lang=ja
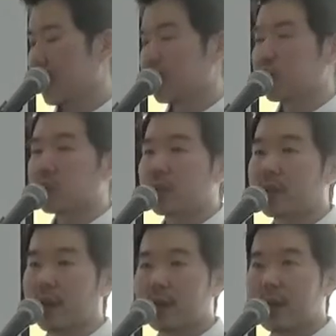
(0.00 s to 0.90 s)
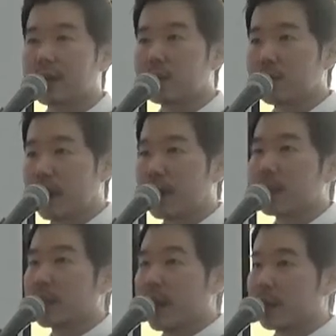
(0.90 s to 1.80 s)
主の計画の中
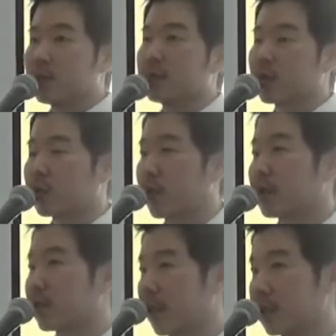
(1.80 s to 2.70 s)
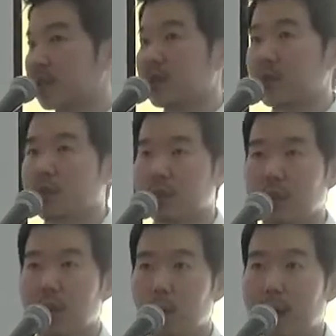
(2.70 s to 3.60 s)
に歩むことができるよう
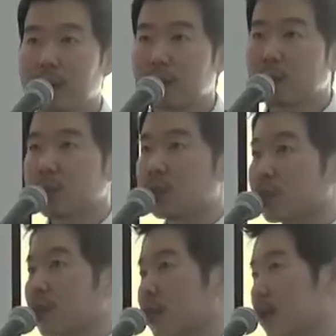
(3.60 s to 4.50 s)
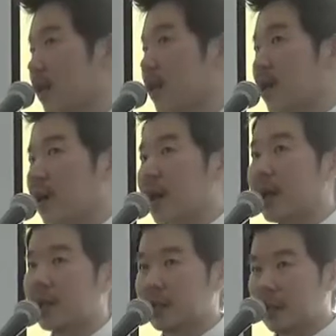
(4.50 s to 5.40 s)
に、私の罪が、
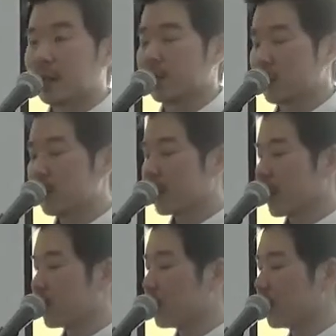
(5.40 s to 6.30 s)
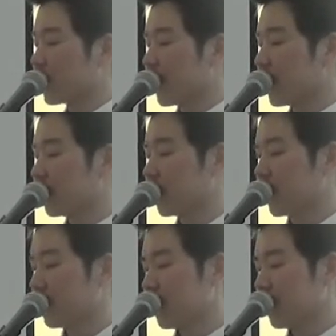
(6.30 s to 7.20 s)
あなた方の罪が許される
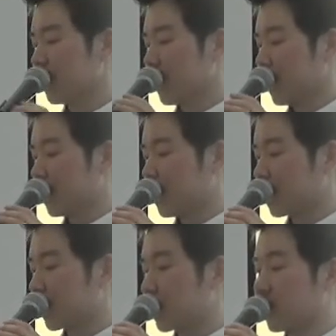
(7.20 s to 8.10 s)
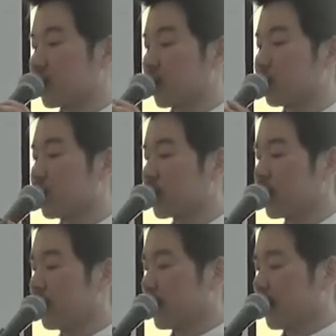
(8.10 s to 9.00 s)
ように、イエス・キリストが十字架
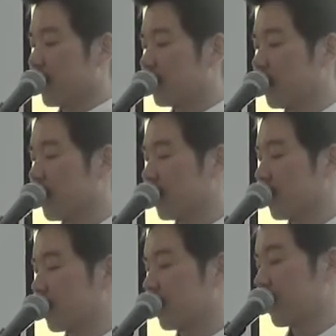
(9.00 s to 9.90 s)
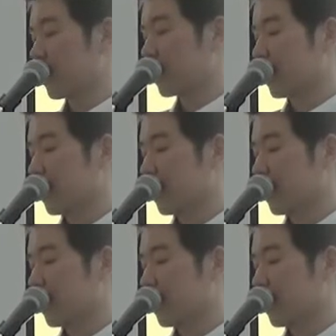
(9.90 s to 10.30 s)
の上で亡くなられたと言います。